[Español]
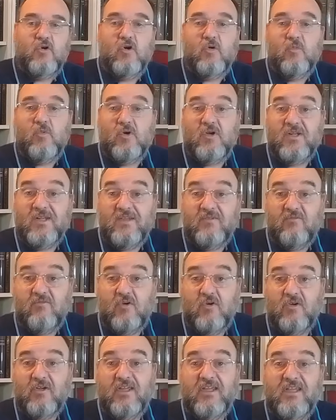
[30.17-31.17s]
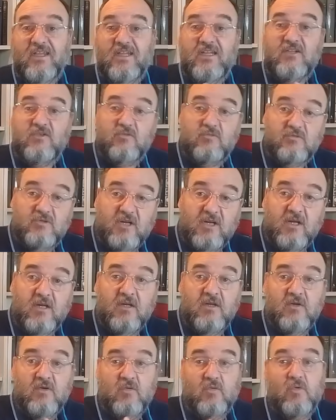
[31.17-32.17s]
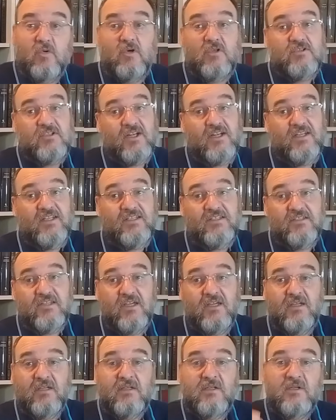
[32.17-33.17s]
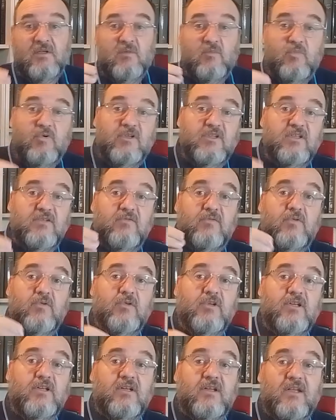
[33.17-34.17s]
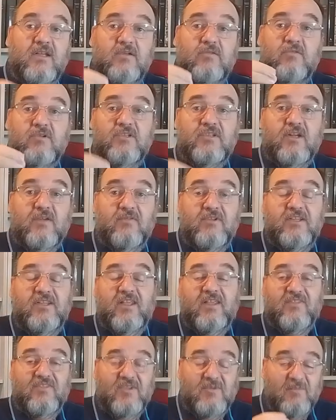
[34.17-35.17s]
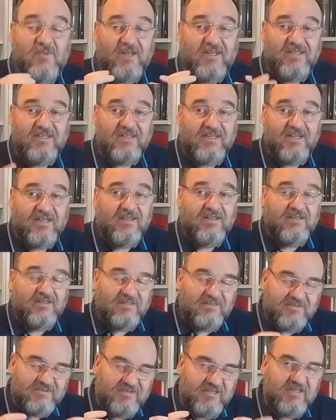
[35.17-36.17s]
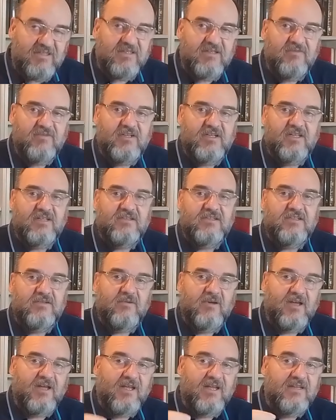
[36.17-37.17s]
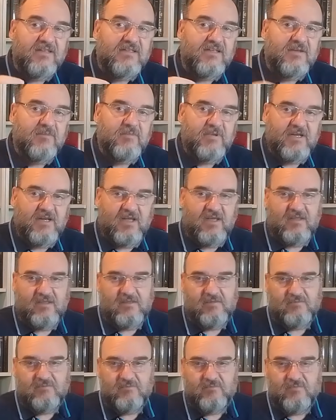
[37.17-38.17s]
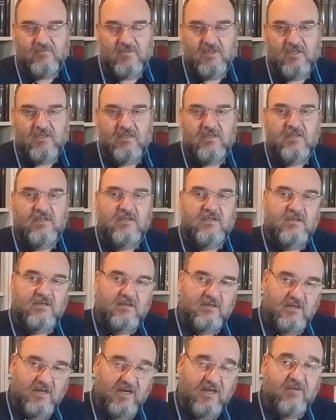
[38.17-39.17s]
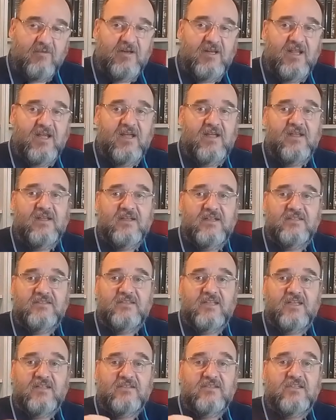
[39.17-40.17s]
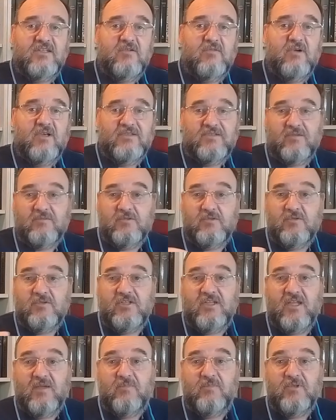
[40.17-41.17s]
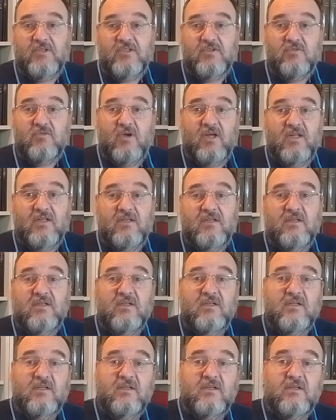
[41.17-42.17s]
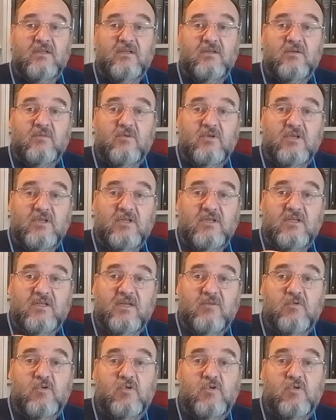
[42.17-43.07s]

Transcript: cómo el enfoque en una u otra lista puede influir en nuestras vidas de manera significativa e inesperada. La Kabbalah, esta antigua sabiduría espiritual, eh, que